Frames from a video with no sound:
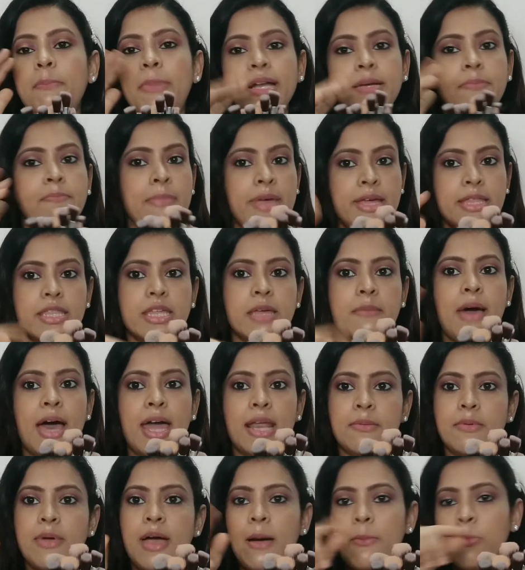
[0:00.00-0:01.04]
बट मैं इसके
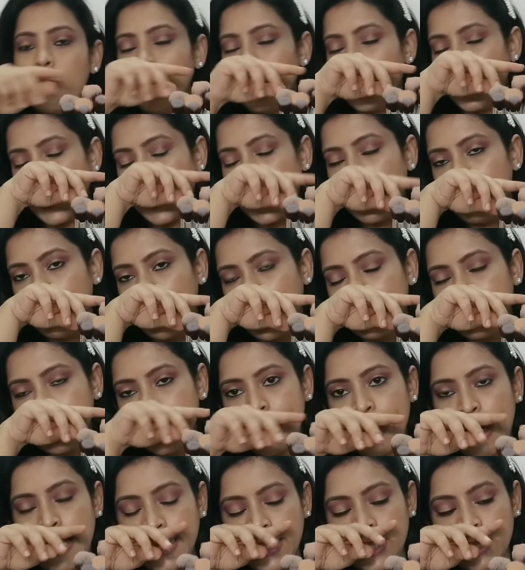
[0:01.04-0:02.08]
बारे में आपको एक बात
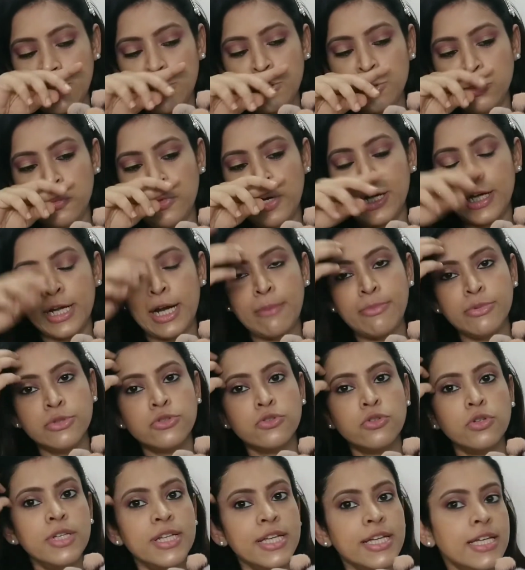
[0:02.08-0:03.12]
बता देती हूँ अगर आप
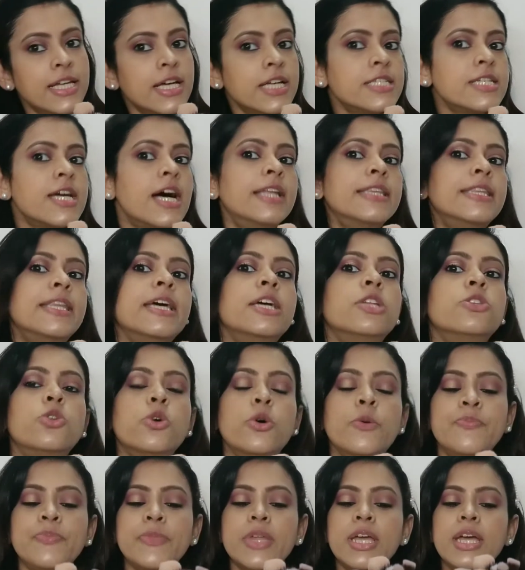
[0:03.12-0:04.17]
इसको लेना चाहते हैं
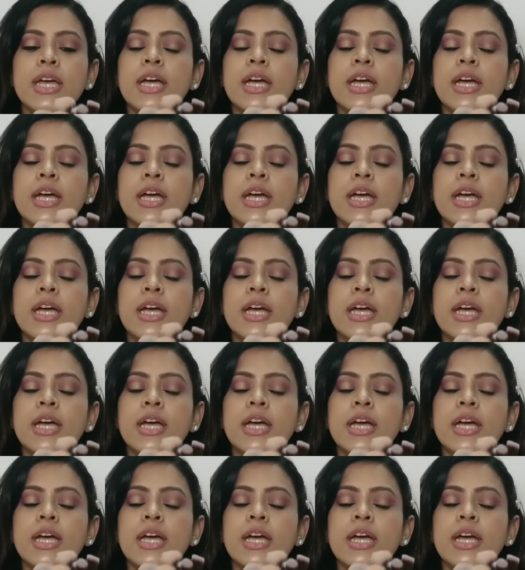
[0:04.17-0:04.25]
तो